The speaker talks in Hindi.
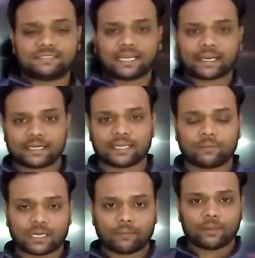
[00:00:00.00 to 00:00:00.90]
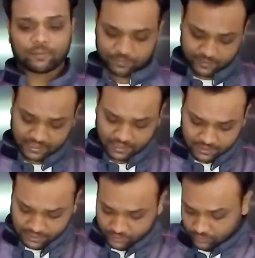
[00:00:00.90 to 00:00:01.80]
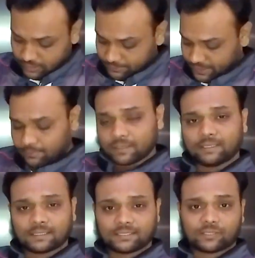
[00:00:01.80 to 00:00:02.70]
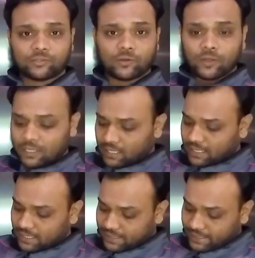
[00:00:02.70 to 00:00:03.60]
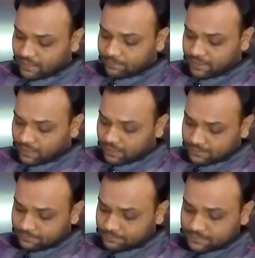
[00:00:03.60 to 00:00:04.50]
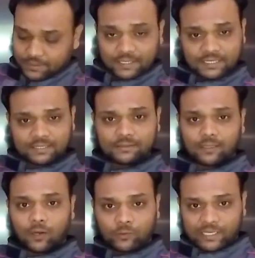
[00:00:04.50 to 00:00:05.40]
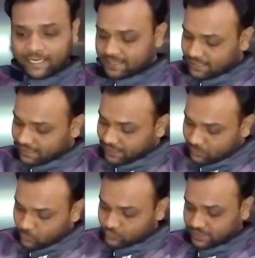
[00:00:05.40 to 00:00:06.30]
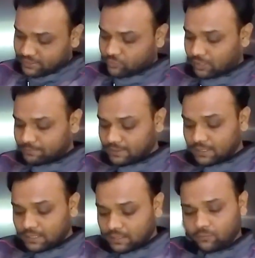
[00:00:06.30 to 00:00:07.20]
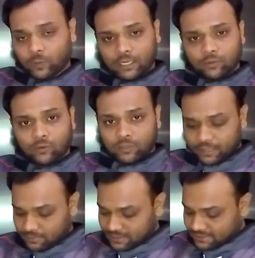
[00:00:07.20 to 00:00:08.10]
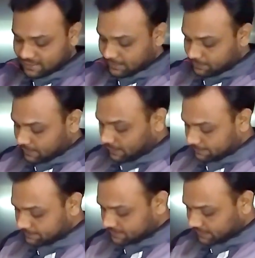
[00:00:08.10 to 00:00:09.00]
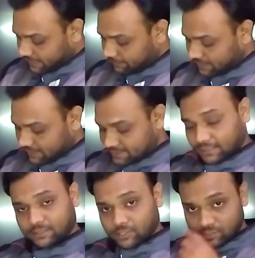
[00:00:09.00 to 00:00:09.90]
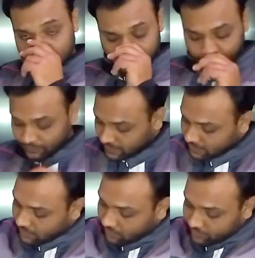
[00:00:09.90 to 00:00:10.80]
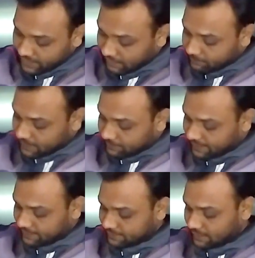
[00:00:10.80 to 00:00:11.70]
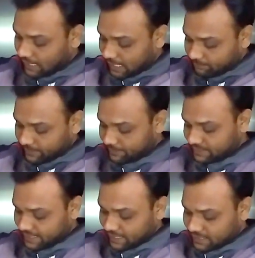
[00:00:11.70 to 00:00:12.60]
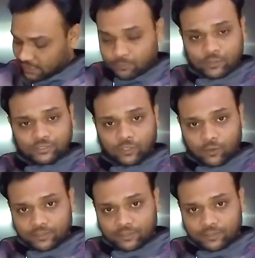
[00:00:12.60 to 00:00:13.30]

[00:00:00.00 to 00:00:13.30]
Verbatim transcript: इस जैकेट के बारे में मैं बताना चाहता हूँ आप यहाँ पर देख सकते हो अगर ये आपका रिस्ट आउट टाइट करना है लूज है तो आप वेलक्रो के मदद से आप टाइट भी कर सकते हो इसको और यहाँ पर भी आम पे भी दिया अगर आपको इसको